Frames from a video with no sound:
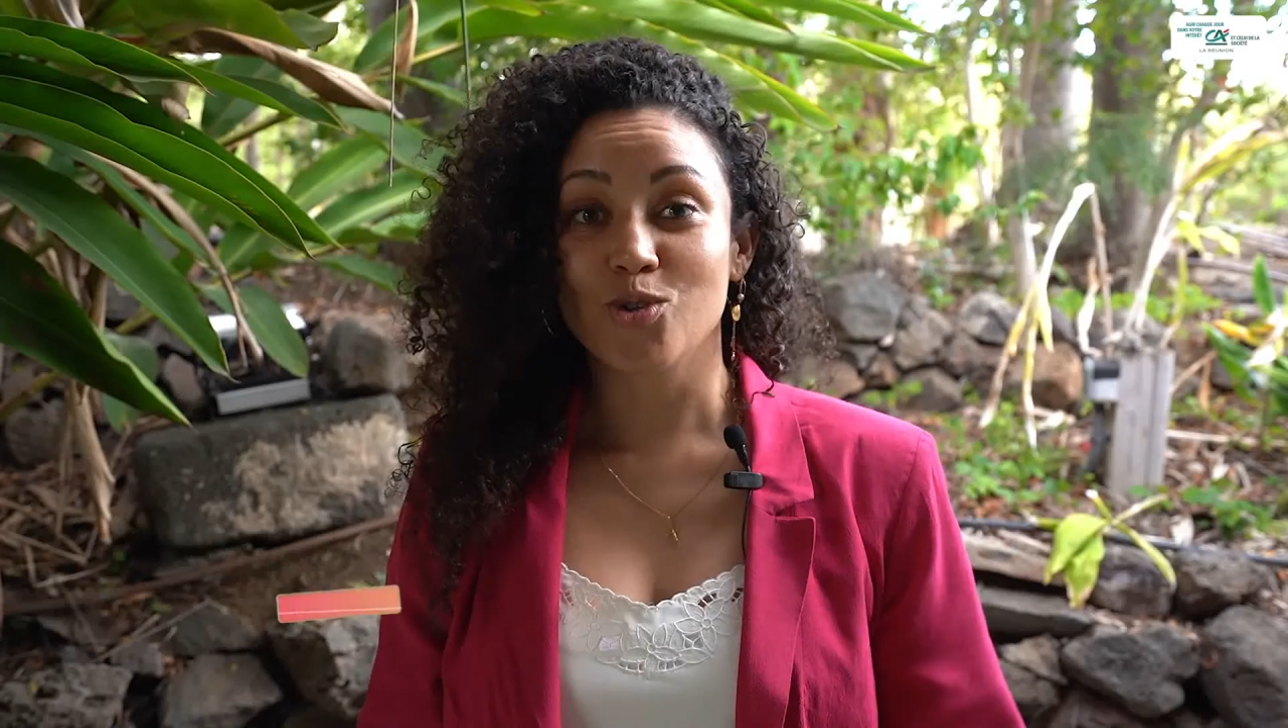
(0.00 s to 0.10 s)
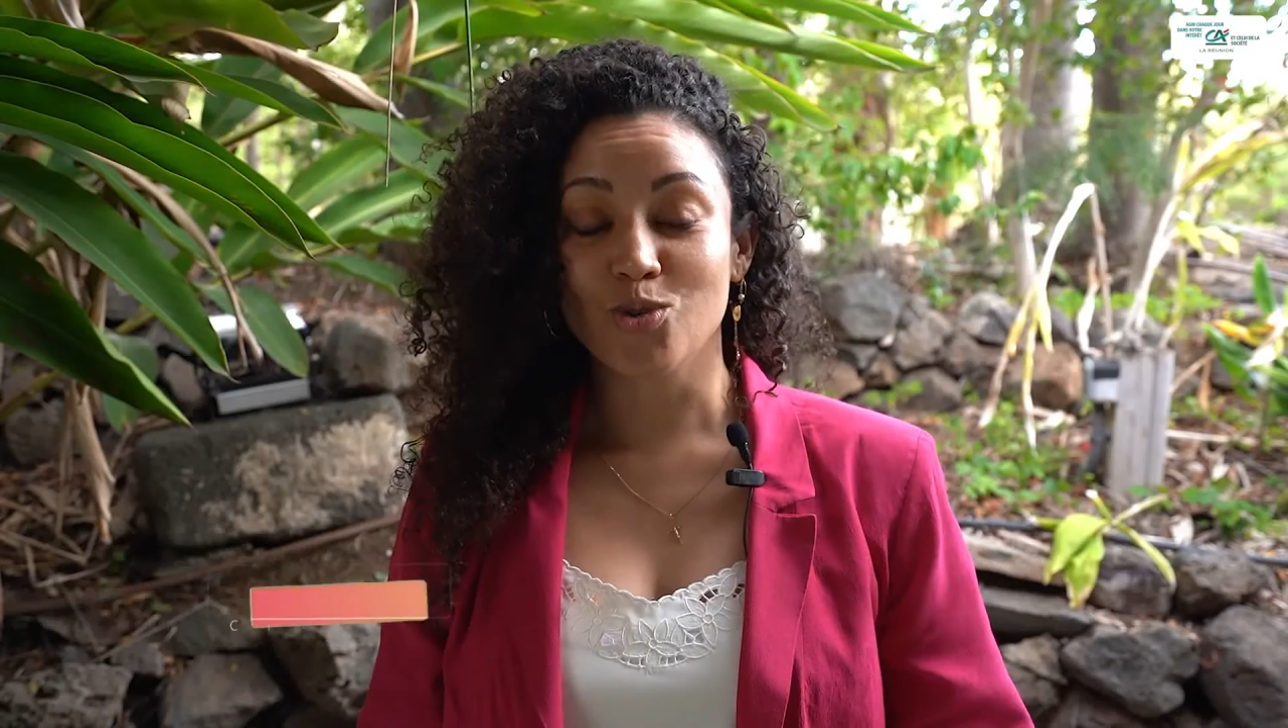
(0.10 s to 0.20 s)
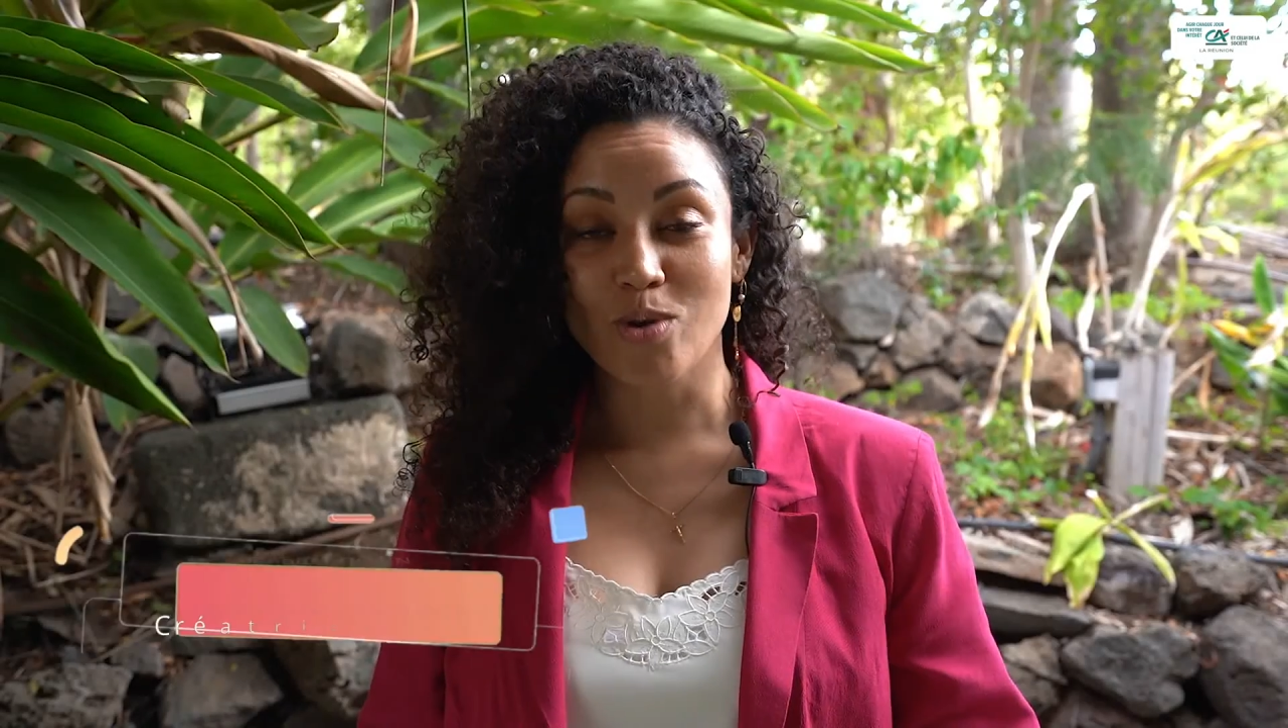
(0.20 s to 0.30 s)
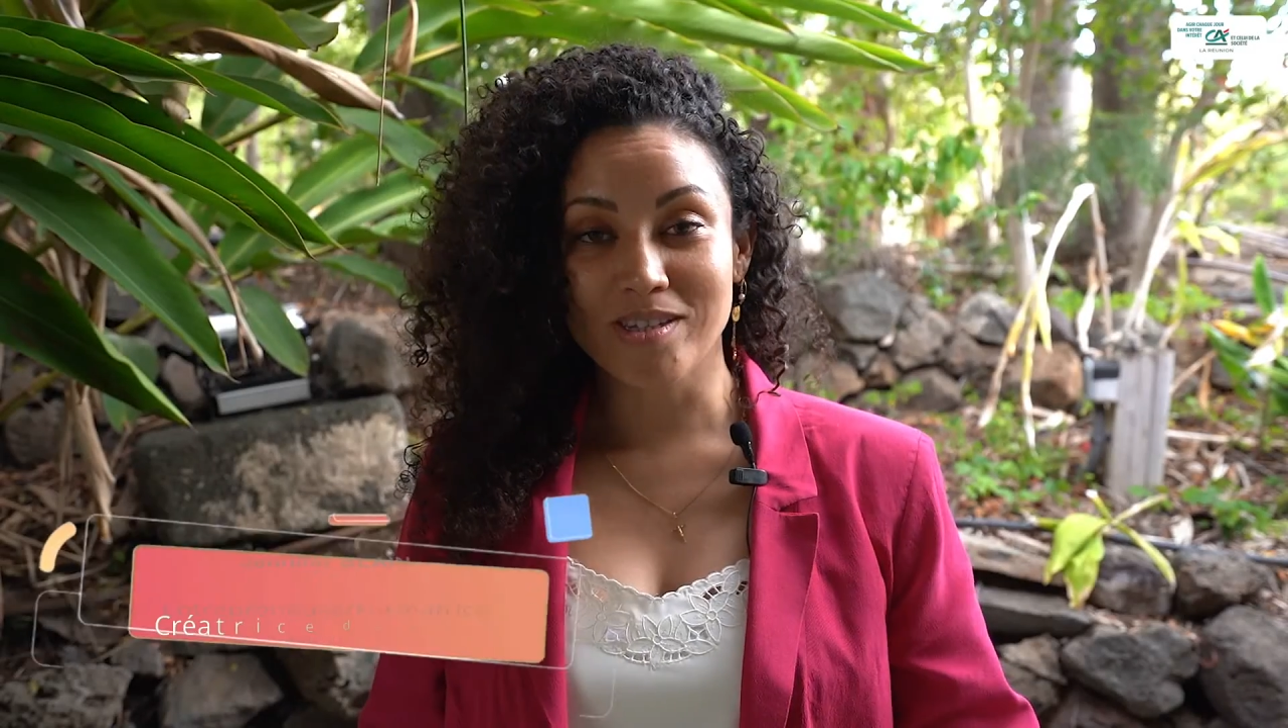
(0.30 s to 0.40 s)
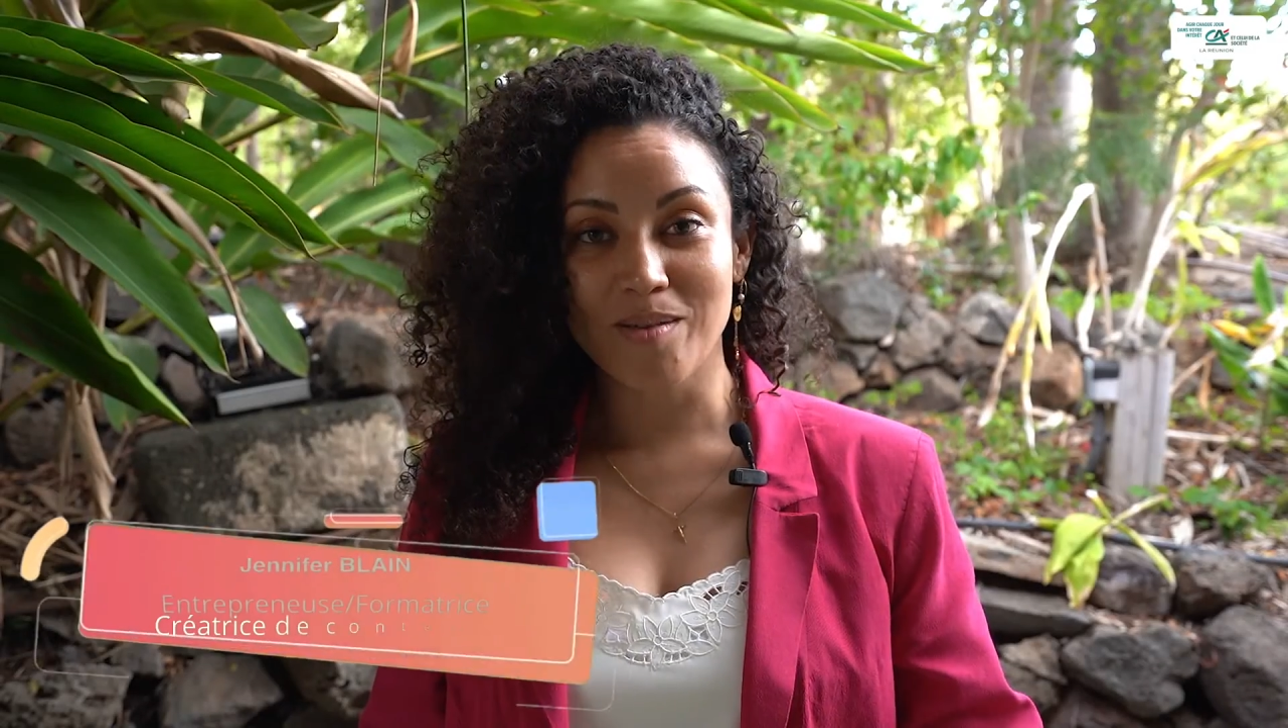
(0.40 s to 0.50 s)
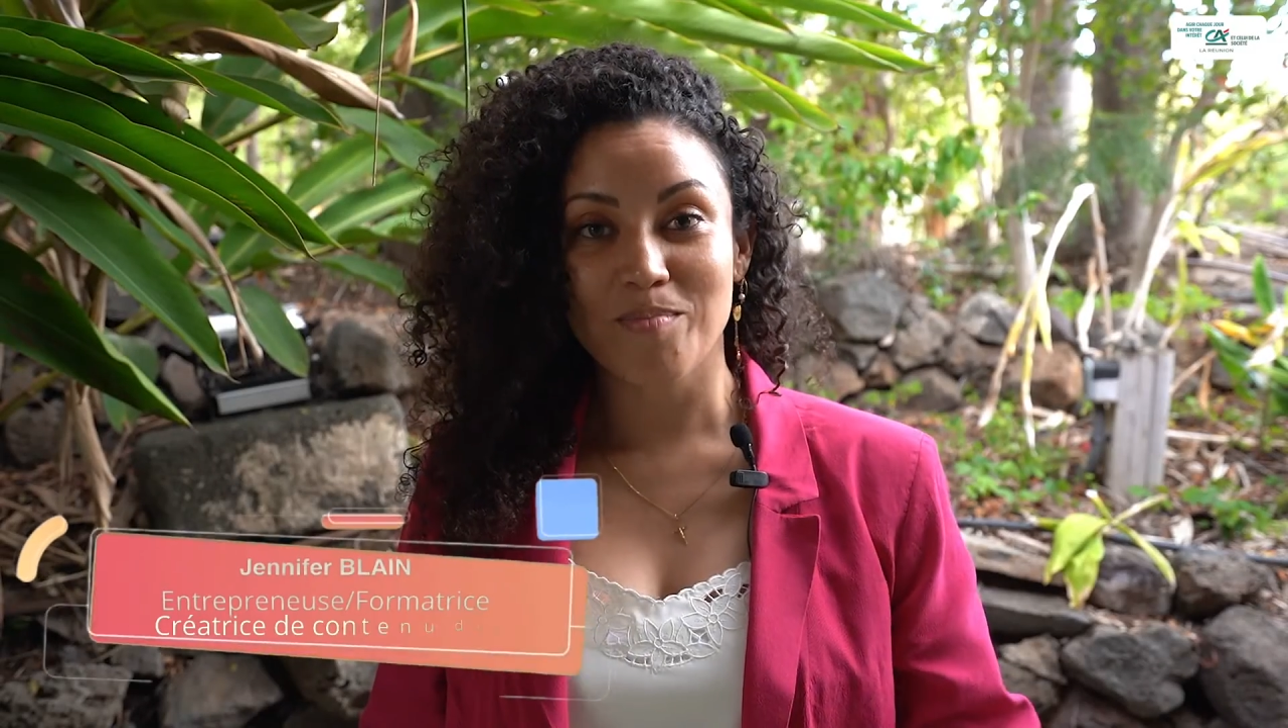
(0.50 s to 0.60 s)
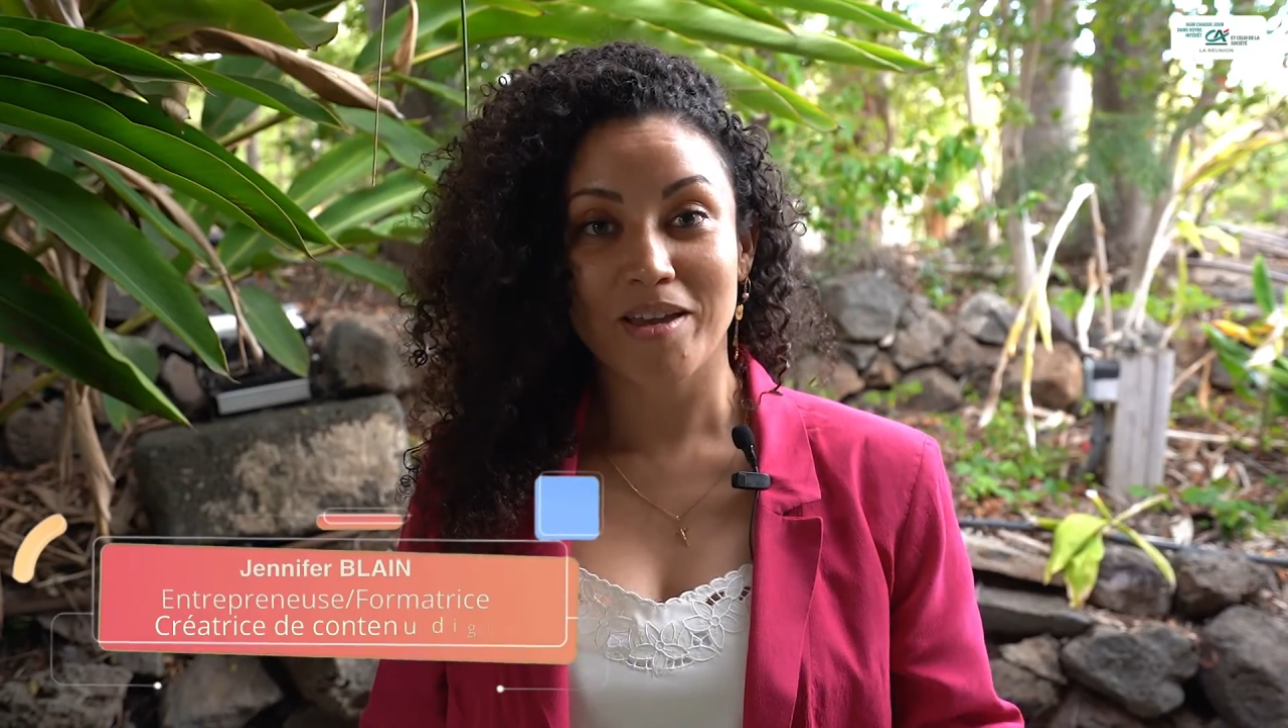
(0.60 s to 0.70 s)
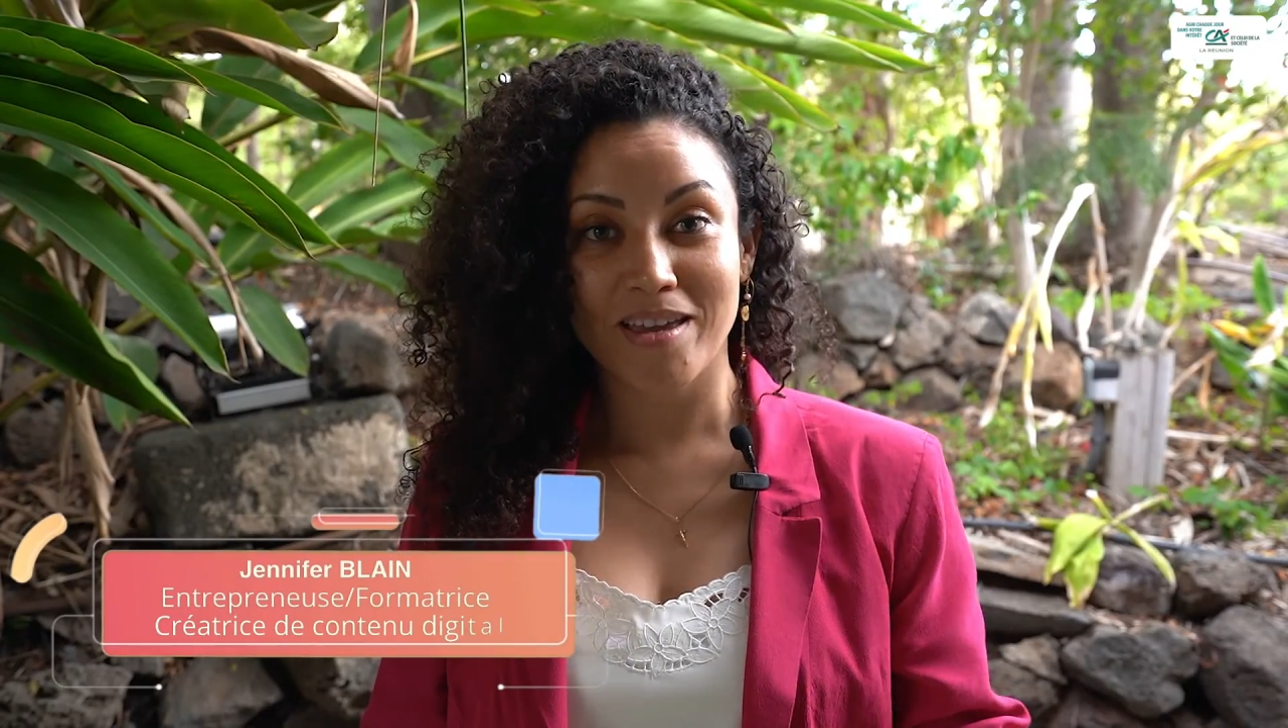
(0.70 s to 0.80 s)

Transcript: troisième